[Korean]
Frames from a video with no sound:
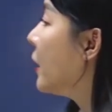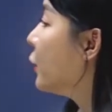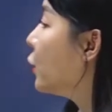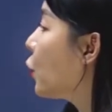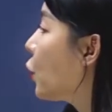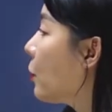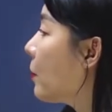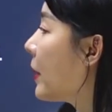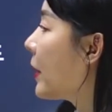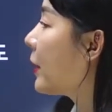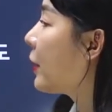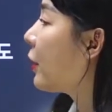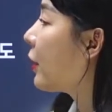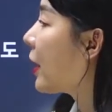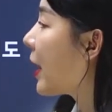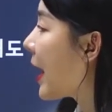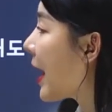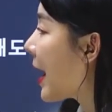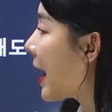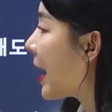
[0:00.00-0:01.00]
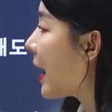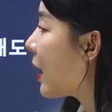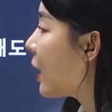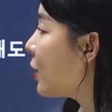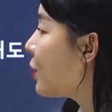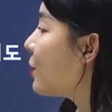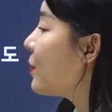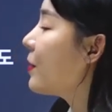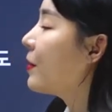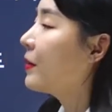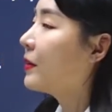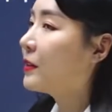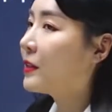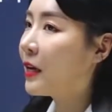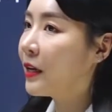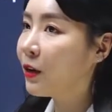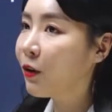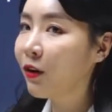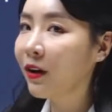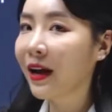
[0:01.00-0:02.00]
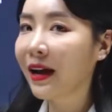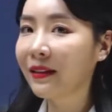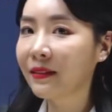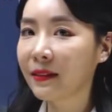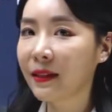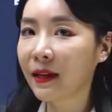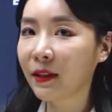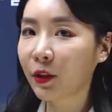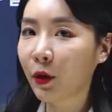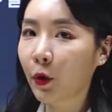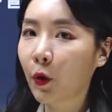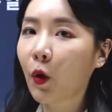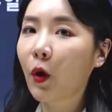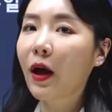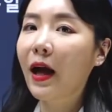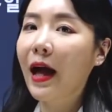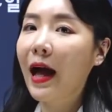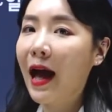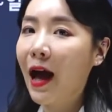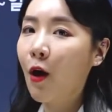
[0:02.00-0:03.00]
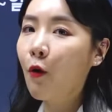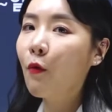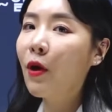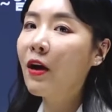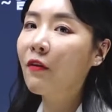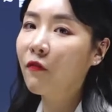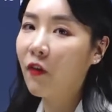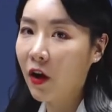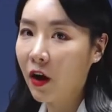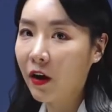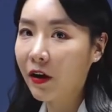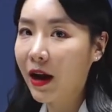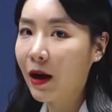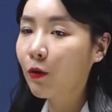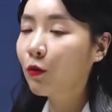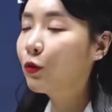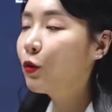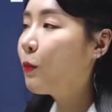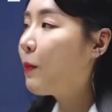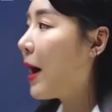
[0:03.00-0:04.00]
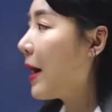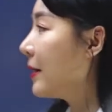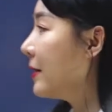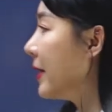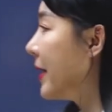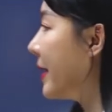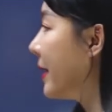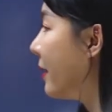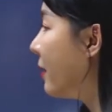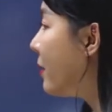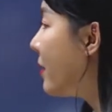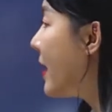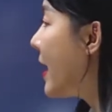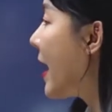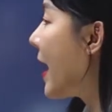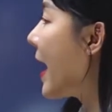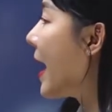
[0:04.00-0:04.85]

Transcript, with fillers: No matter how, 자, 이걸 한 단어로 however라고도 말을 해요.